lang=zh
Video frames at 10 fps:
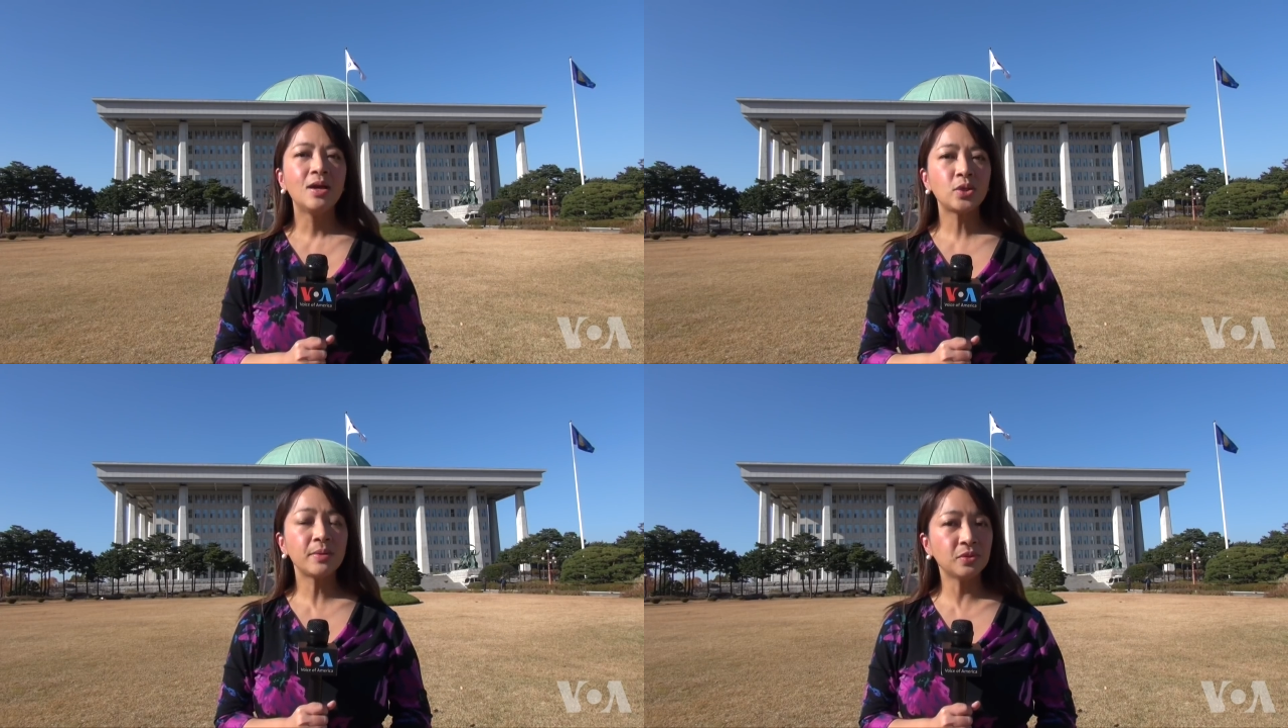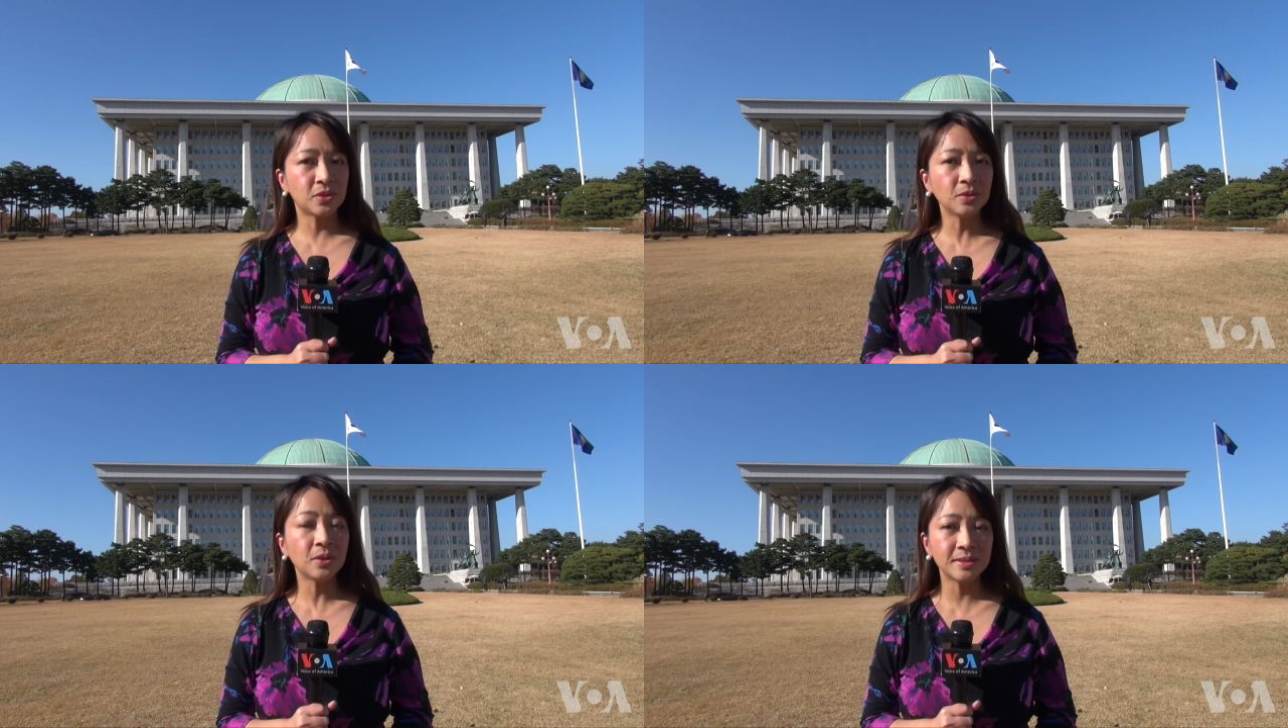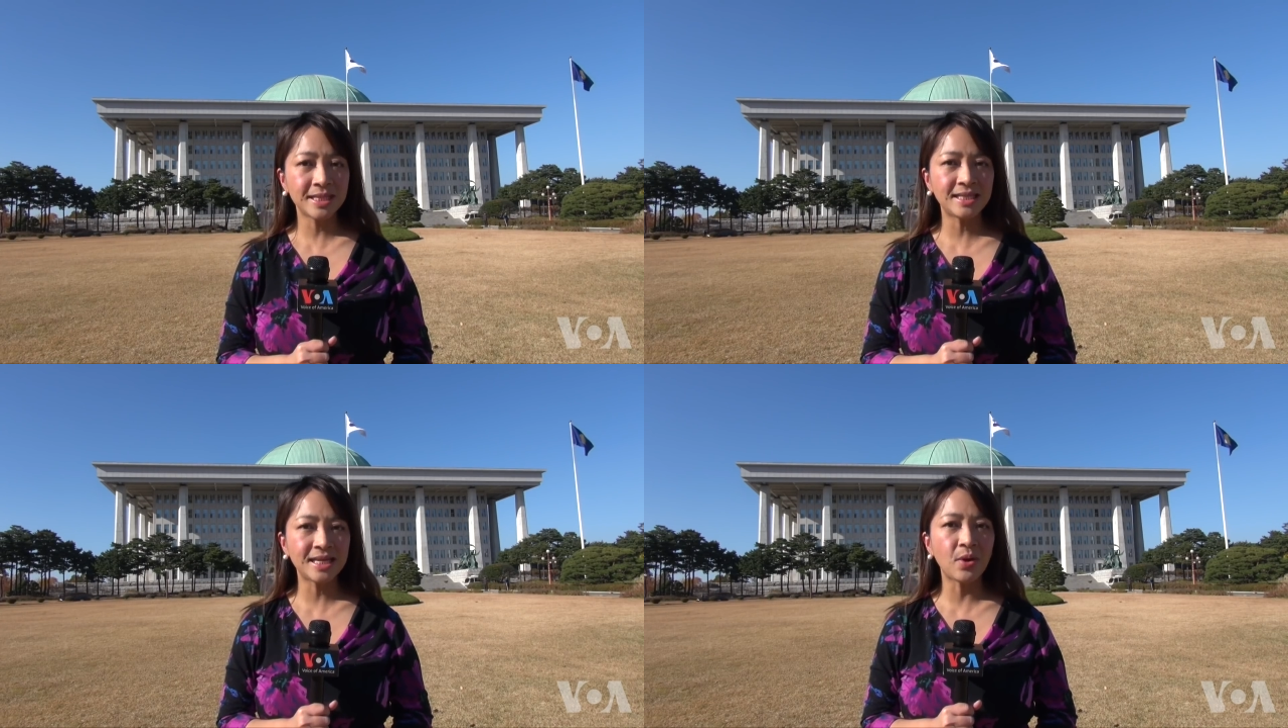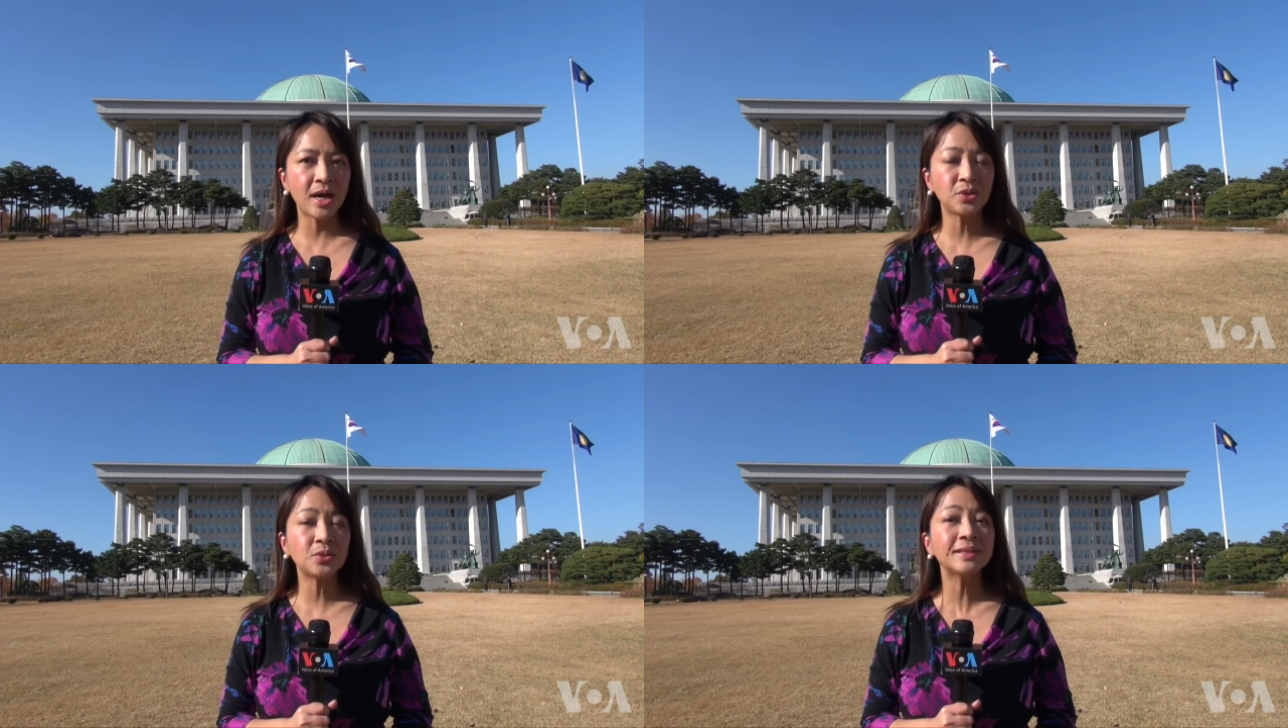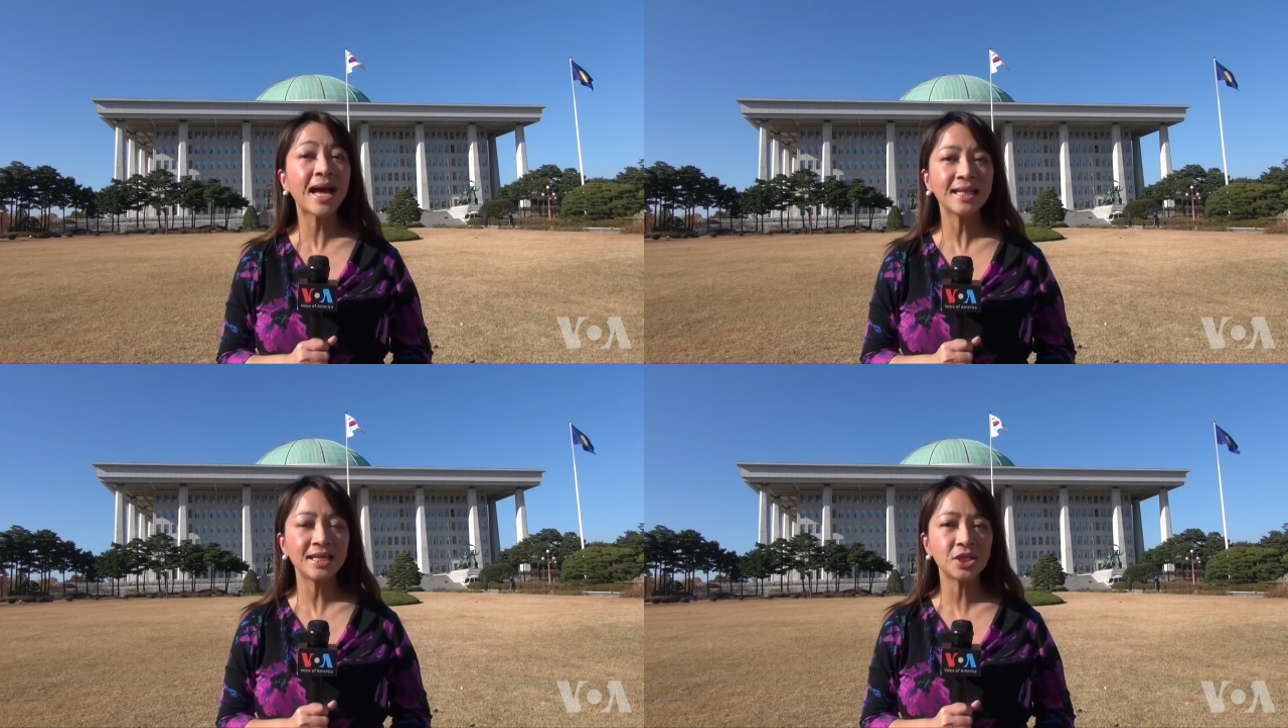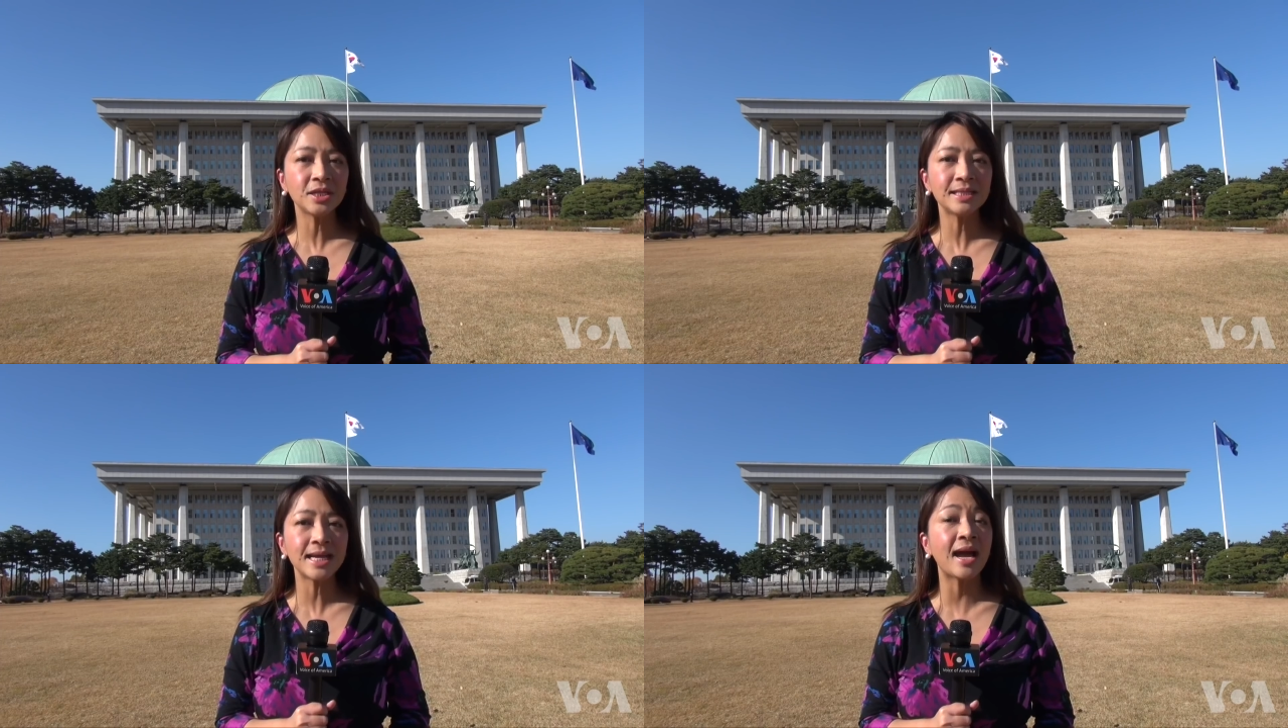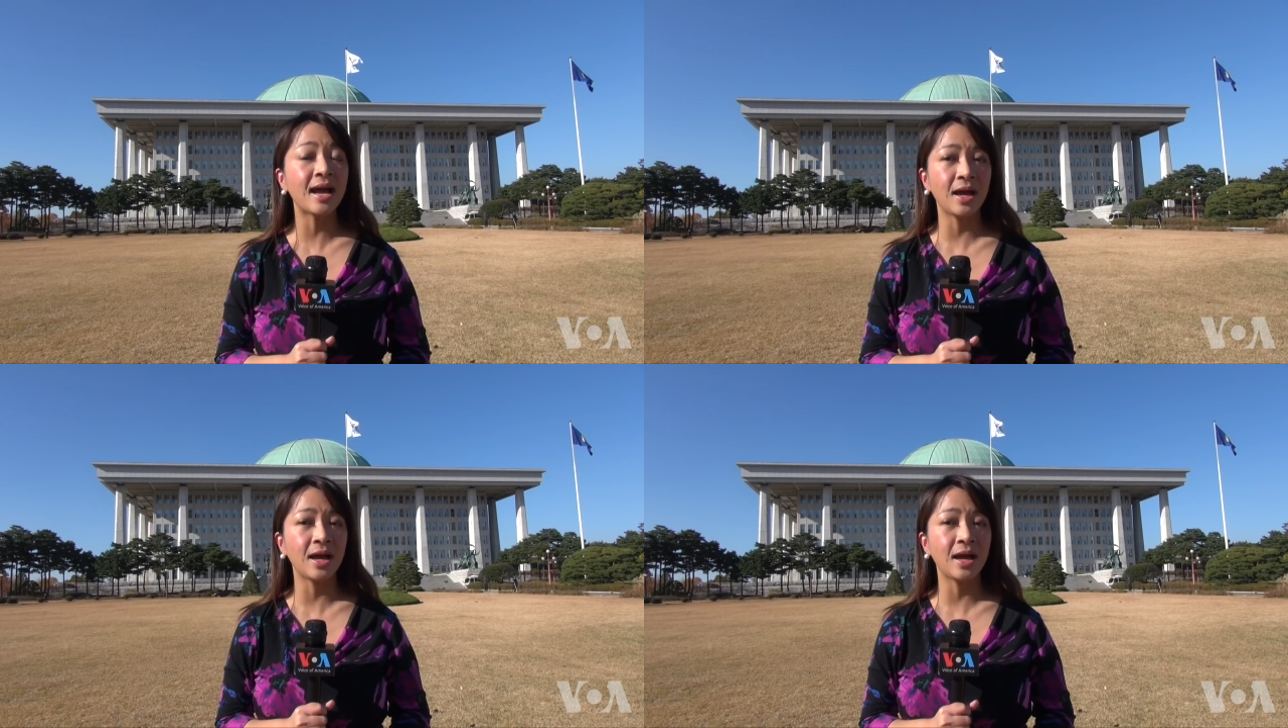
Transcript: 川普总统在讲话中大力称赞